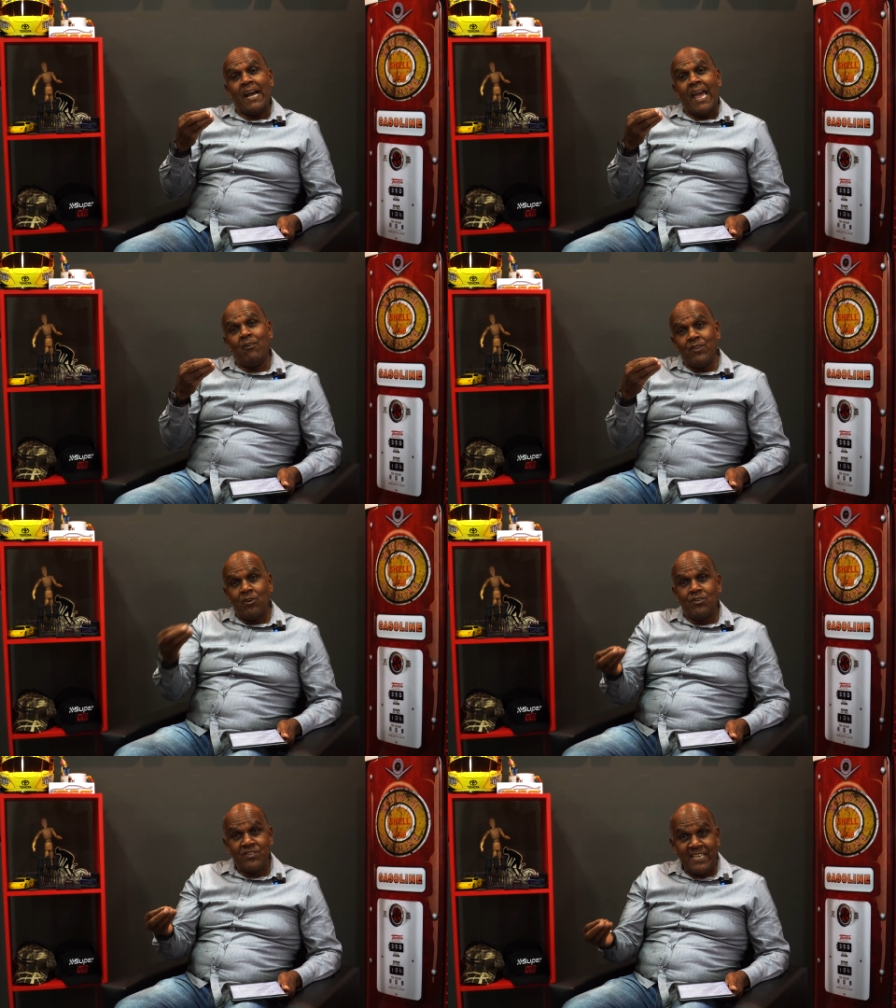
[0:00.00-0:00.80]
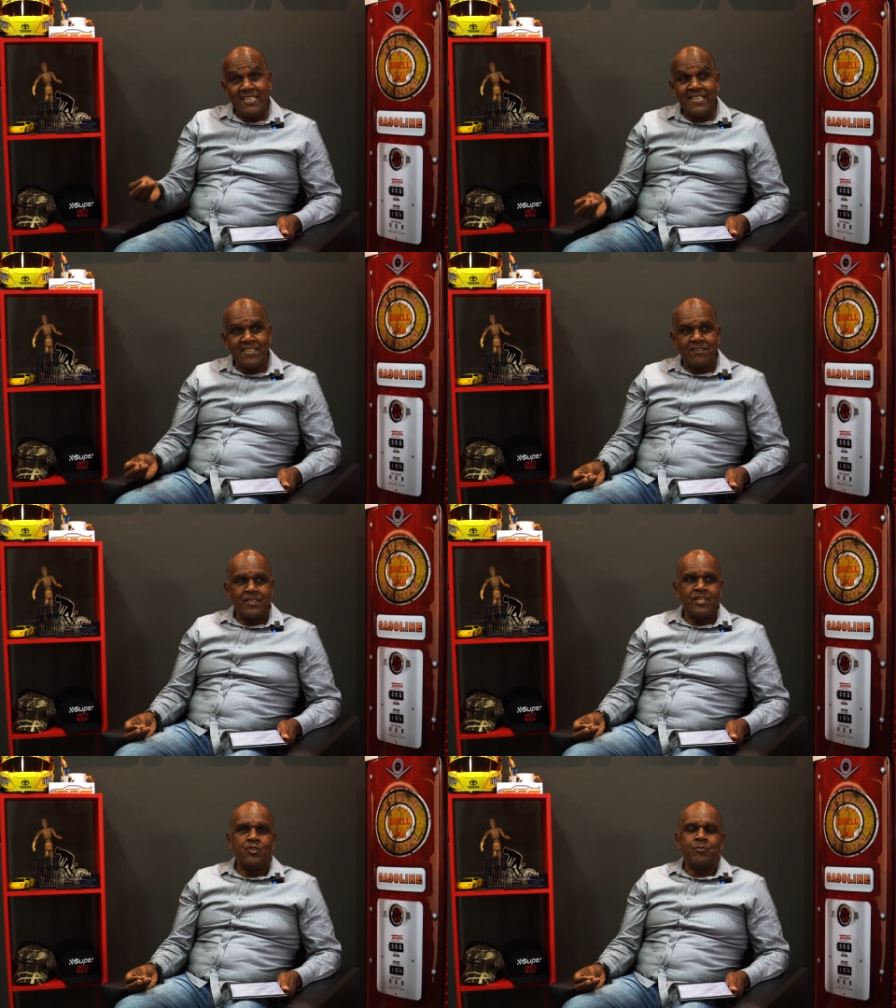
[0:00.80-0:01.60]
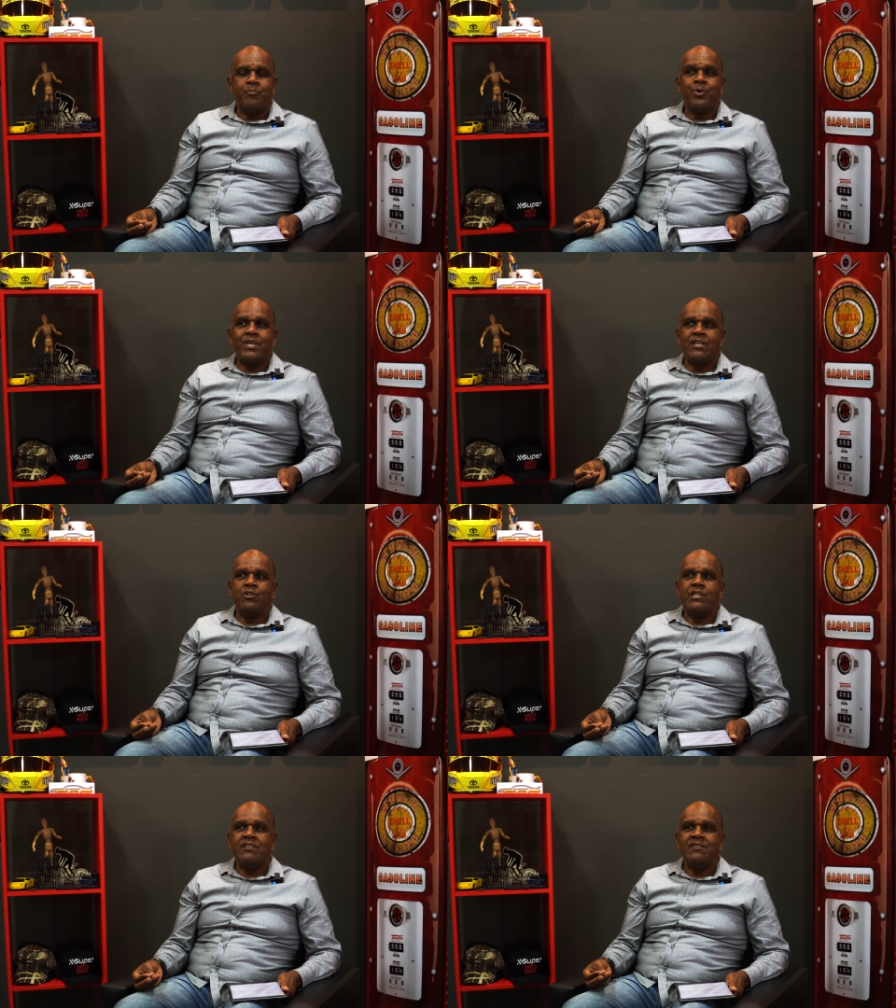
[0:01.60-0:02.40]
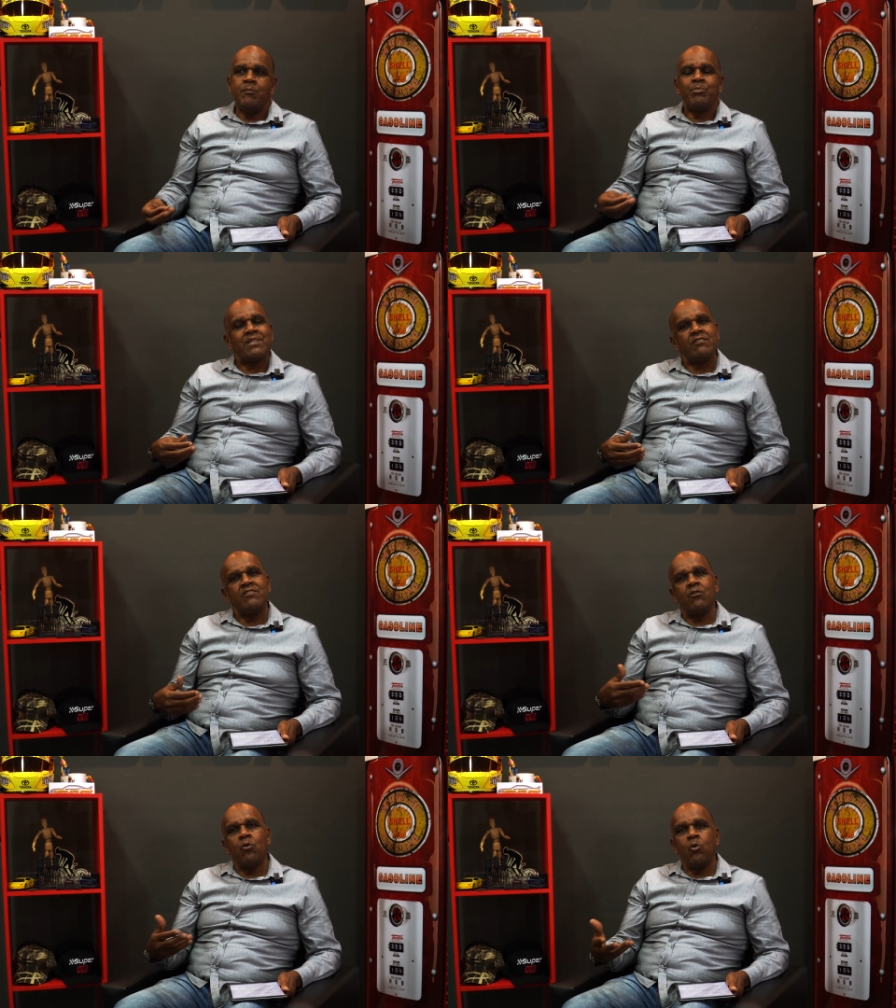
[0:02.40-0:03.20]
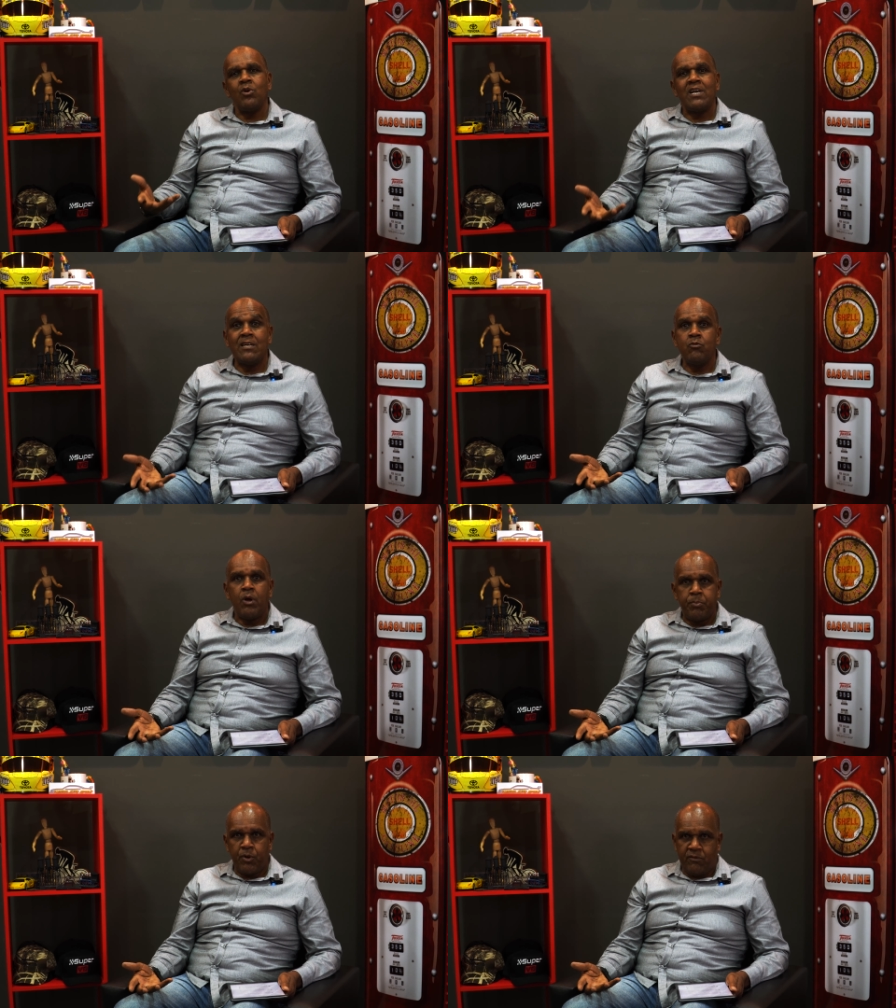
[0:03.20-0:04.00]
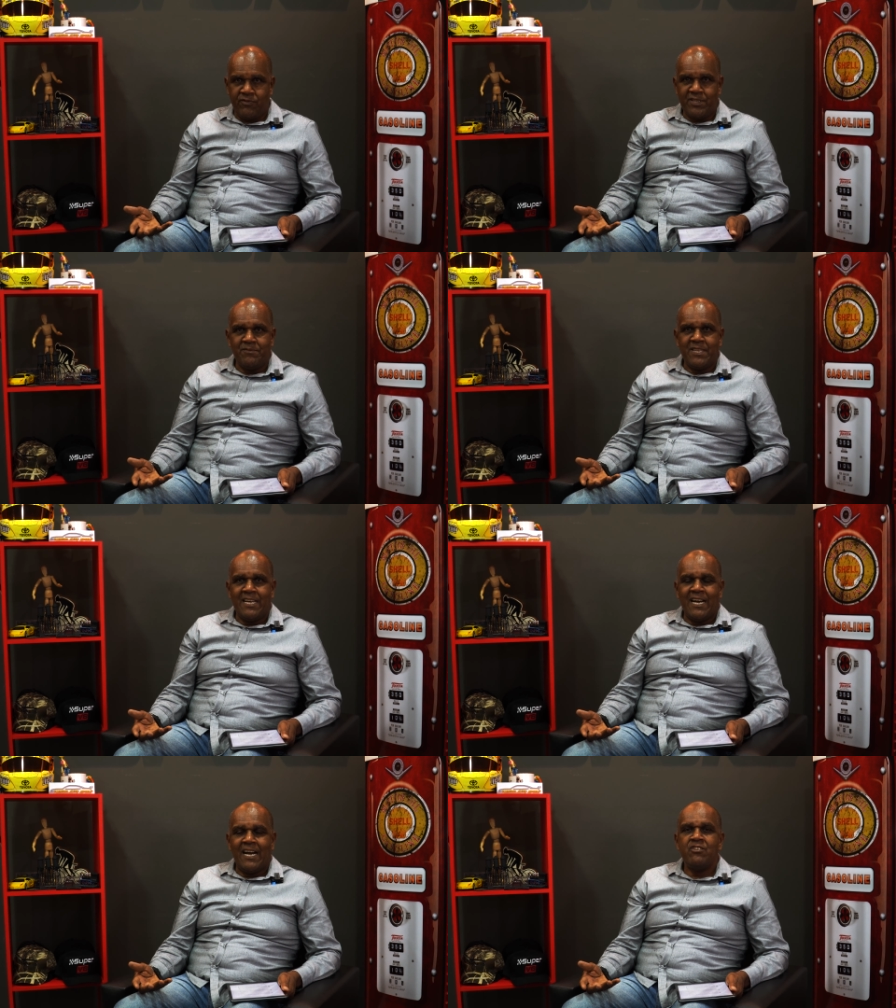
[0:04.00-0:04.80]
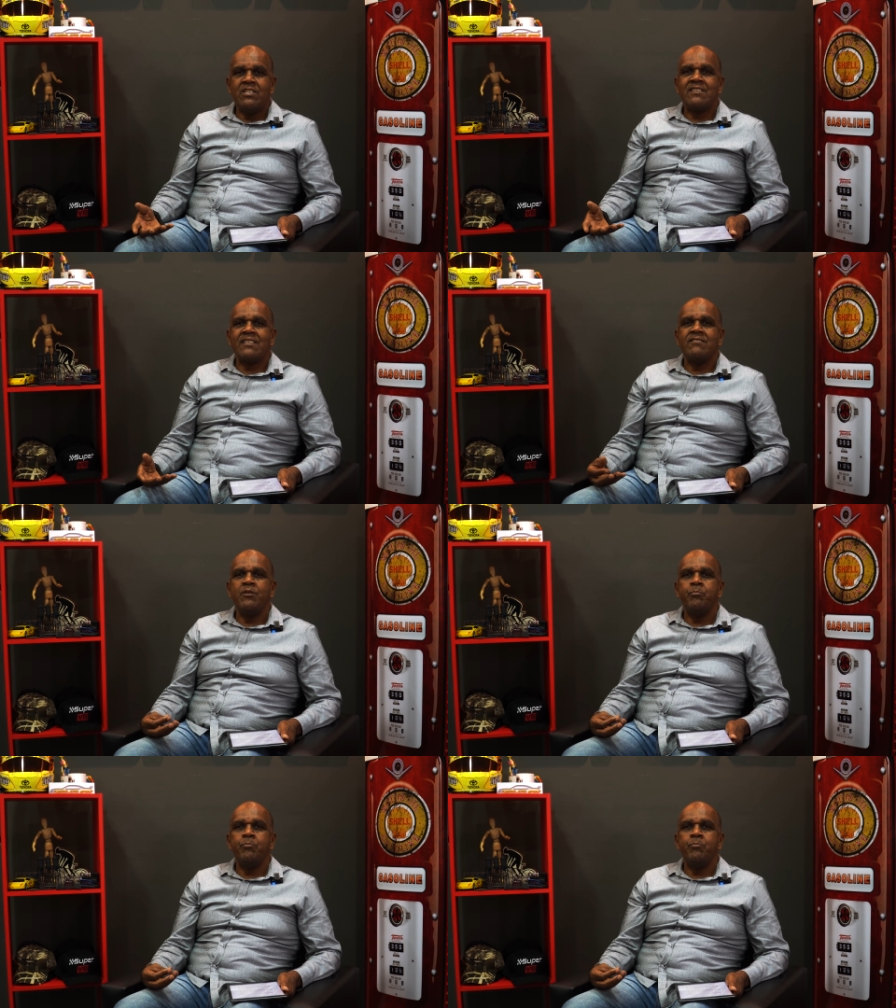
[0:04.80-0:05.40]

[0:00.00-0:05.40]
É um negócio que é interessante porque a gente sempre está se colocando à prova, a gente está se